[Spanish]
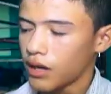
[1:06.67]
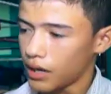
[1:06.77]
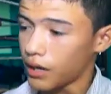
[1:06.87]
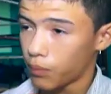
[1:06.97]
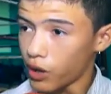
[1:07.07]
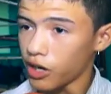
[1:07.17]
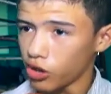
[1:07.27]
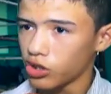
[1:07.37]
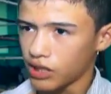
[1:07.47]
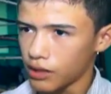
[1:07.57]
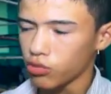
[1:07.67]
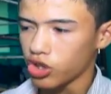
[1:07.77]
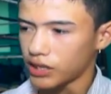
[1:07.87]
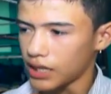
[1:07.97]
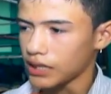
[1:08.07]
Él es bueno y tiene
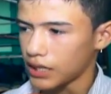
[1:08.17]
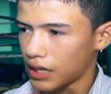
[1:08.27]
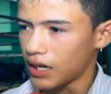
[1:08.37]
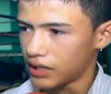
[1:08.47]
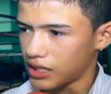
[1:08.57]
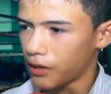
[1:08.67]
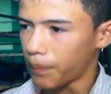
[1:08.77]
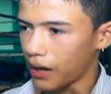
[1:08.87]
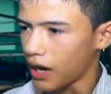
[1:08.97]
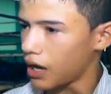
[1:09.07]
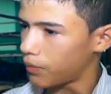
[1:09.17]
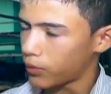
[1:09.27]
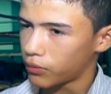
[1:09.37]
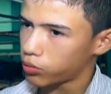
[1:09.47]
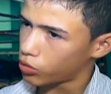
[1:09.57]
mucha técnica, tiene pegada,
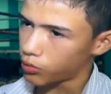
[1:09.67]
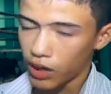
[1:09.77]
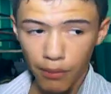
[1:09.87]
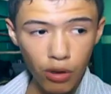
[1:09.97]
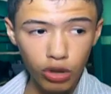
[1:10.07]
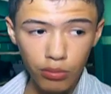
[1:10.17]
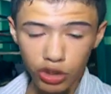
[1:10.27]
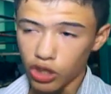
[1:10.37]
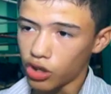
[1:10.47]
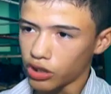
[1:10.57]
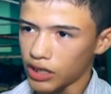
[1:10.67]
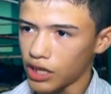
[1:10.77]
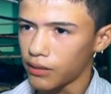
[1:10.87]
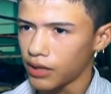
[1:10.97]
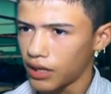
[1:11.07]
pues es el mejor boxeador de
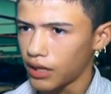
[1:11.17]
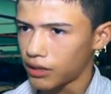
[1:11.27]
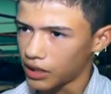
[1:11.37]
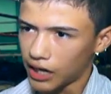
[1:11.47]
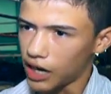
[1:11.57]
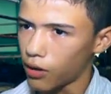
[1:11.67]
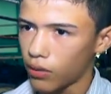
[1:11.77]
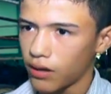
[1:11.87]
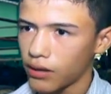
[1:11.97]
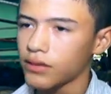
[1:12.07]
aquí, de Nicaragua.